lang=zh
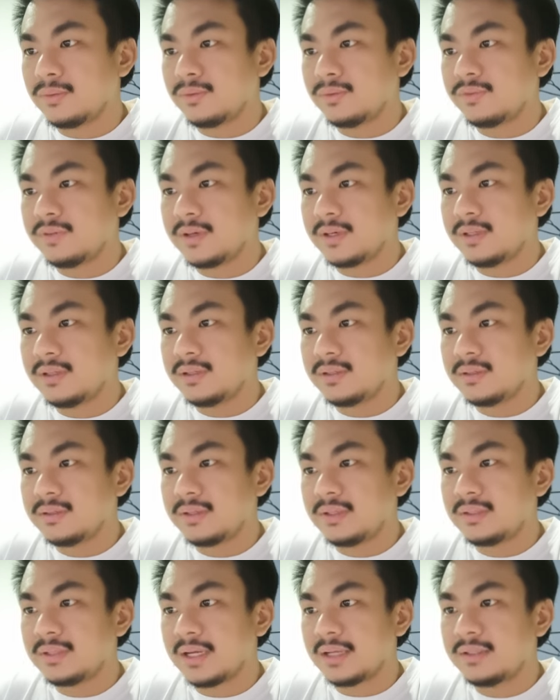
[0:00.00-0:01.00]
五分，
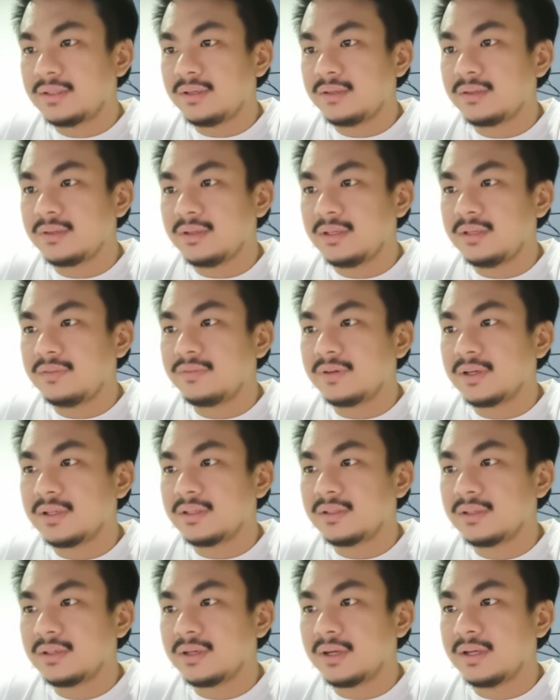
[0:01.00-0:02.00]
现在七十一分，
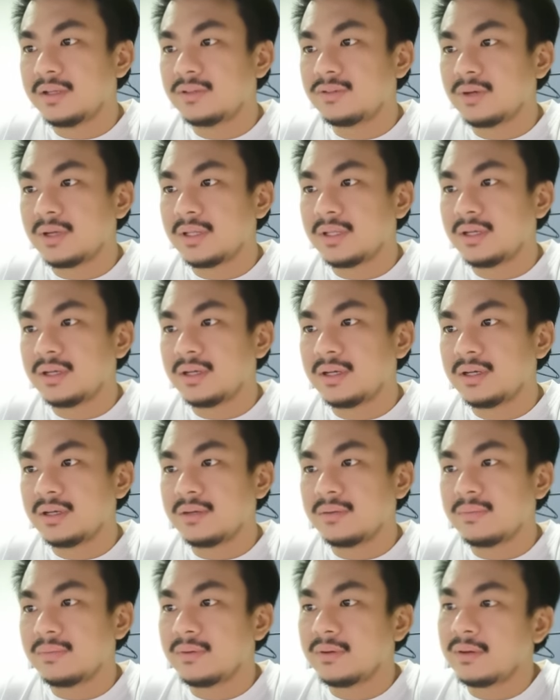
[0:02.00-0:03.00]
可以赚一
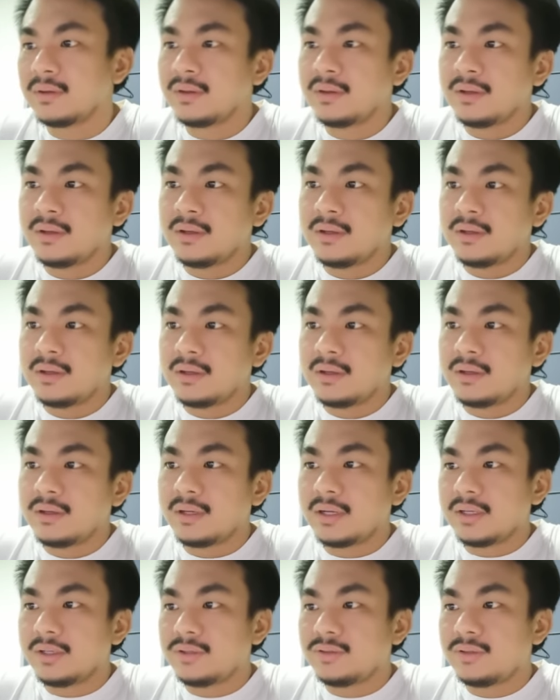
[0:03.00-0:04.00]
个，
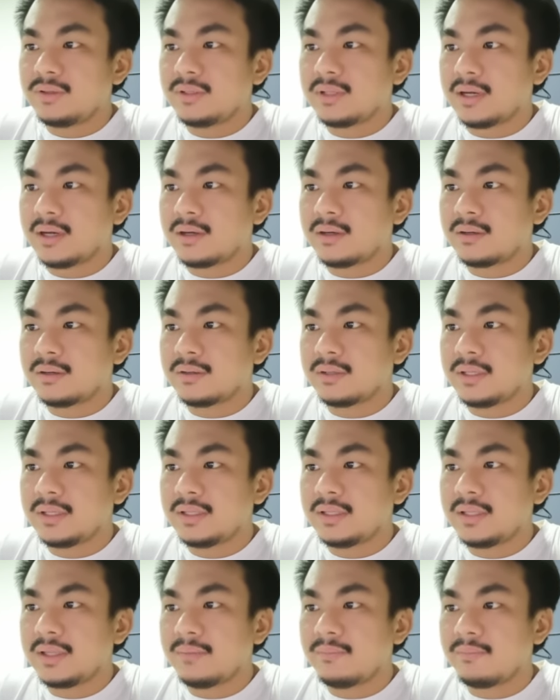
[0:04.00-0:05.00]
可以去到
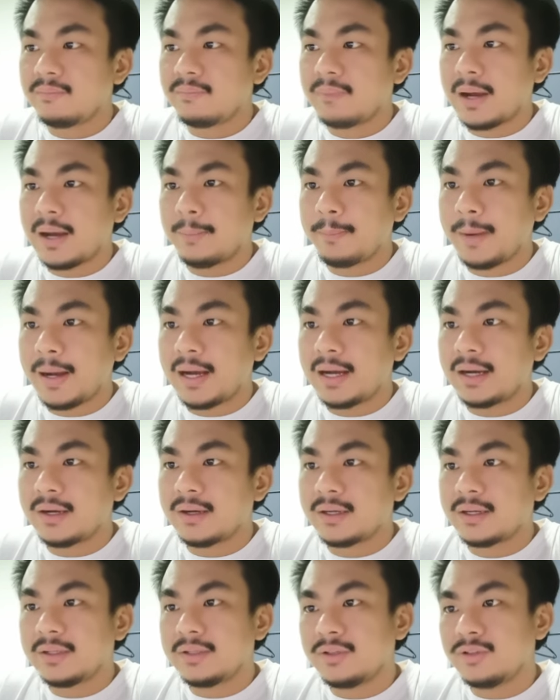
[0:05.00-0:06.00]
零点八
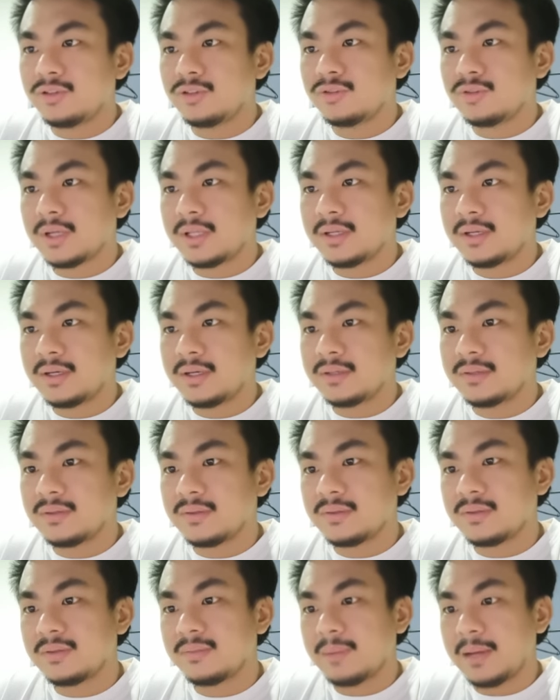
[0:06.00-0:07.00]
八，你就赚一个二
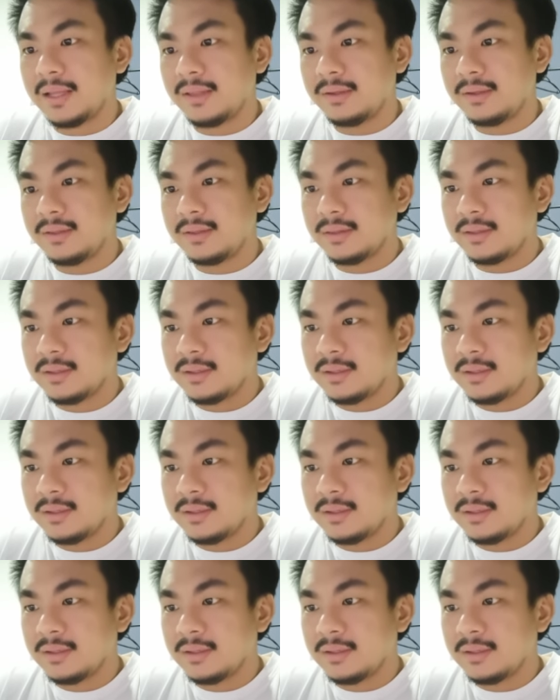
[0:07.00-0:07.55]
十四八千。